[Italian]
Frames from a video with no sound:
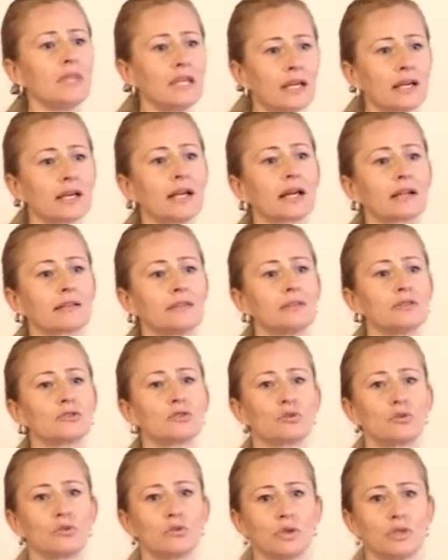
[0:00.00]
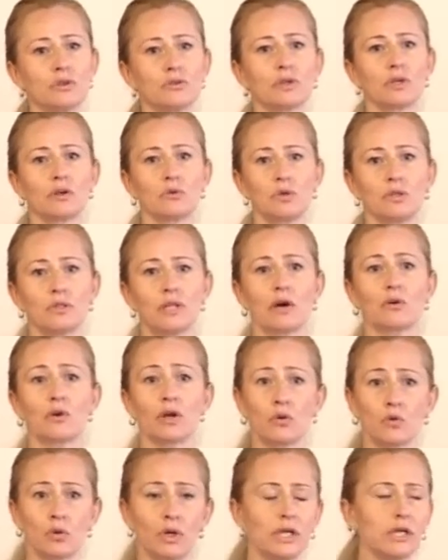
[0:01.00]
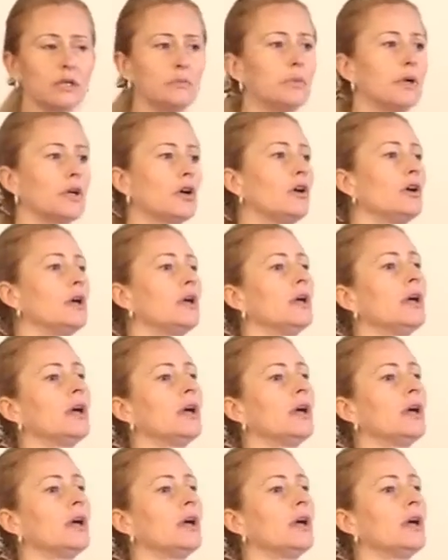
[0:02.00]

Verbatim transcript: che garantiscono quindi un'equità, un equilibrio,